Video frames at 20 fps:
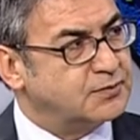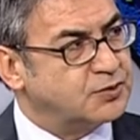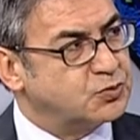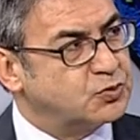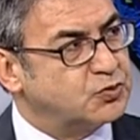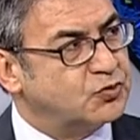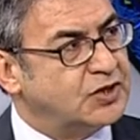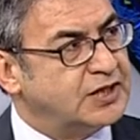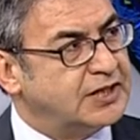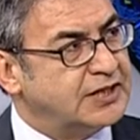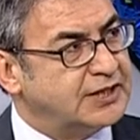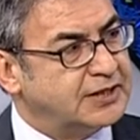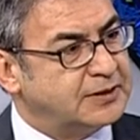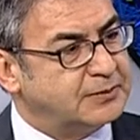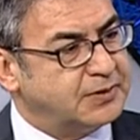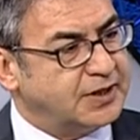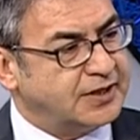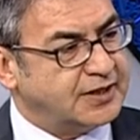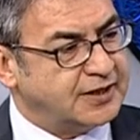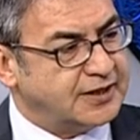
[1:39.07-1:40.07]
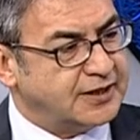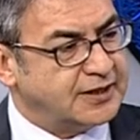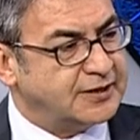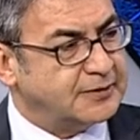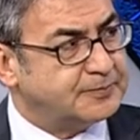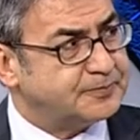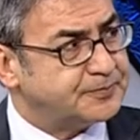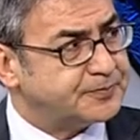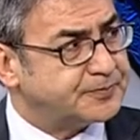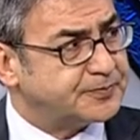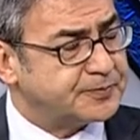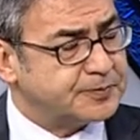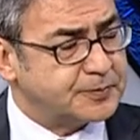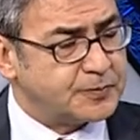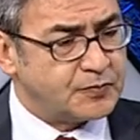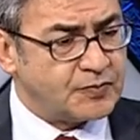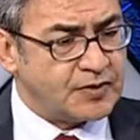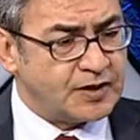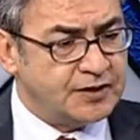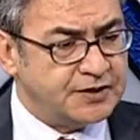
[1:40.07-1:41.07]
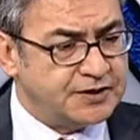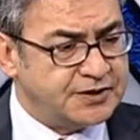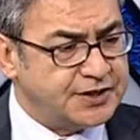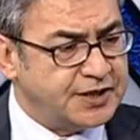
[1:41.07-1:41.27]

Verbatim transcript: Biz bu verilere bakarak e,